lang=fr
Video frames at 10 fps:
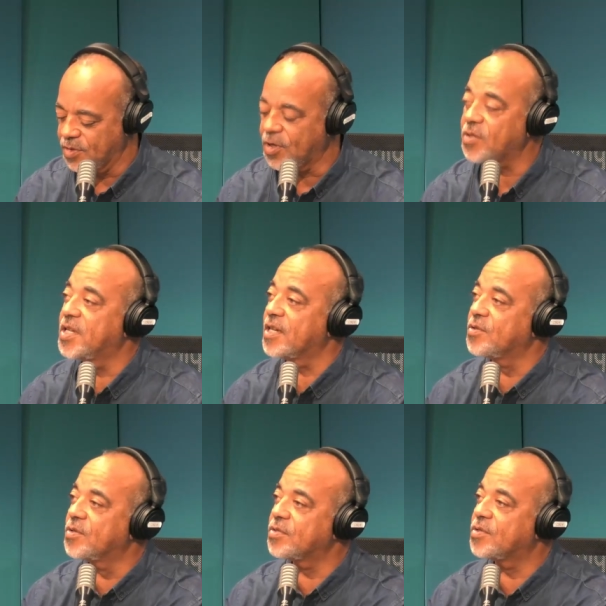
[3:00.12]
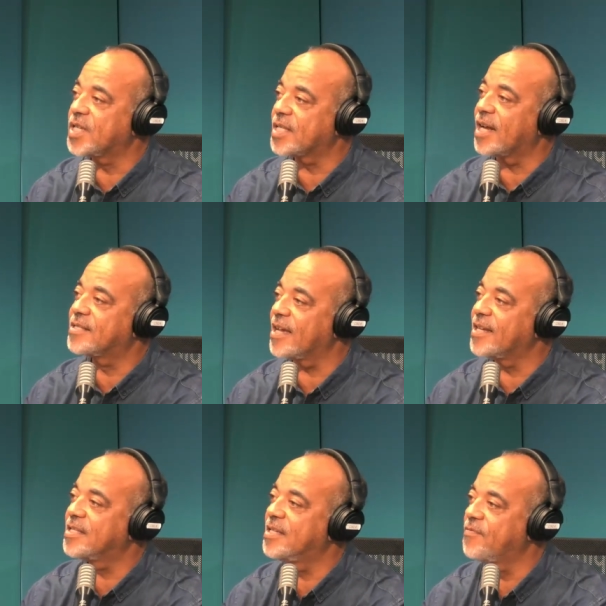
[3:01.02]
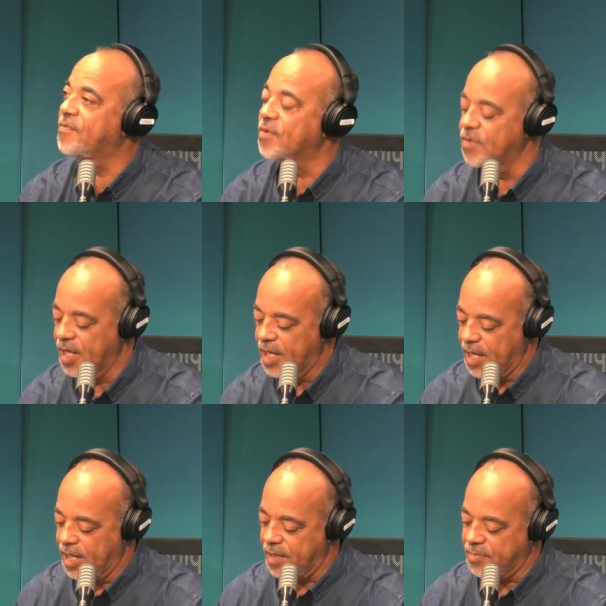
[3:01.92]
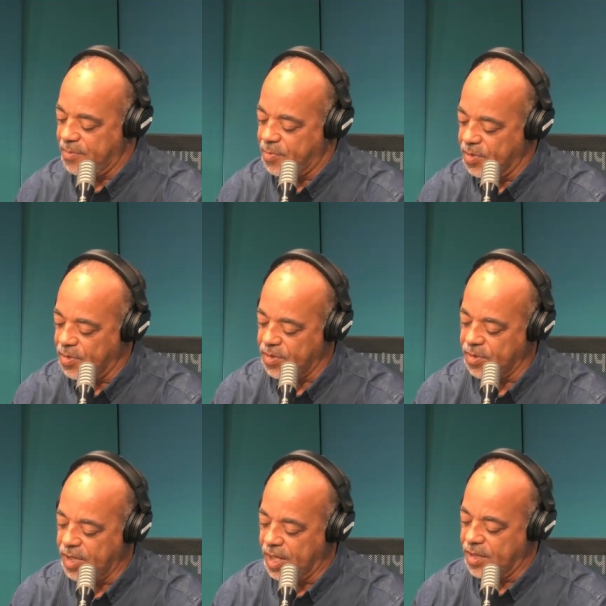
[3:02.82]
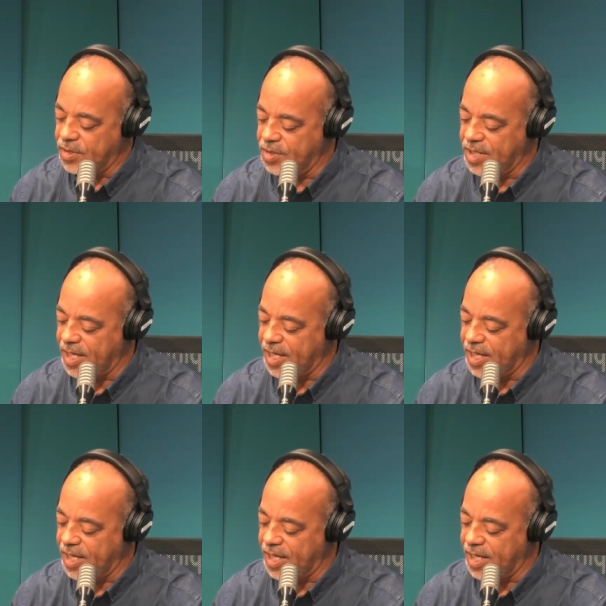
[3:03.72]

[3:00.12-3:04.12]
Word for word: sortir de cette alternative un petit peu, euh, je dirais,